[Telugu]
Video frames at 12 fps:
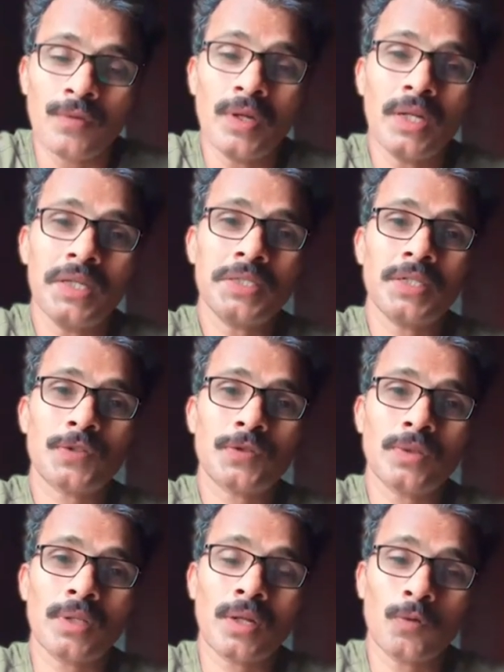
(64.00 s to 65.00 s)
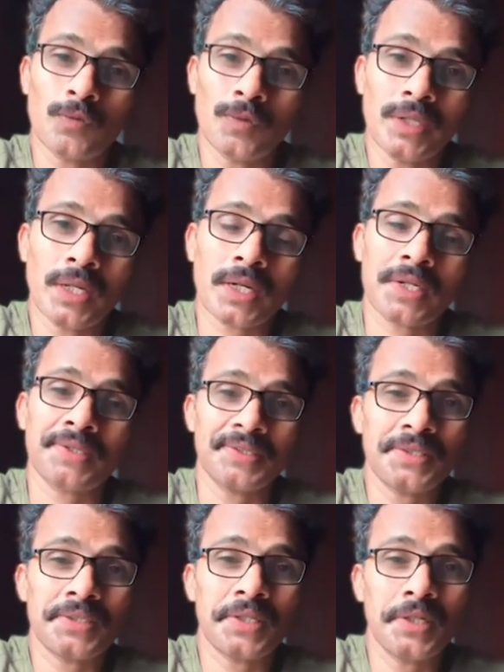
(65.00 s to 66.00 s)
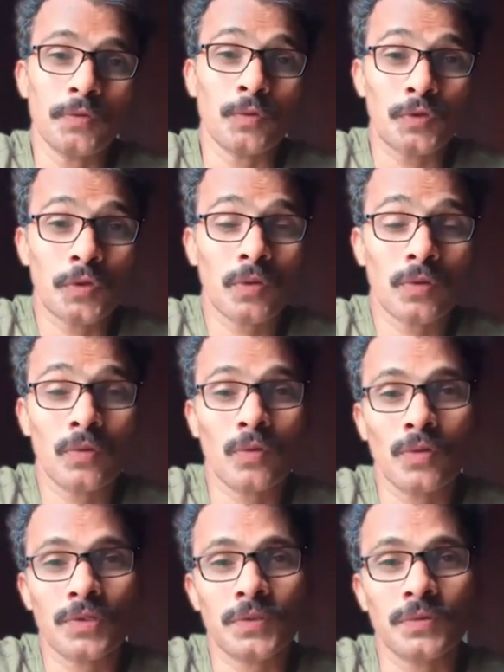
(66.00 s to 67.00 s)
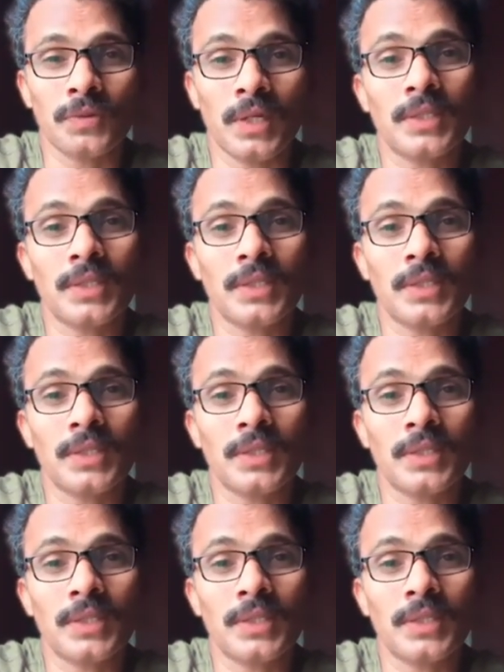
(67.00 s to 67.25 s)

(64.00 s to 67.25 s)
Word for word: వీళ్ళు ఏం చేస్తున్నారు వీళ్ళని అక్కడికి తీసుకెళ్ళి ఉద్యోగం కోసం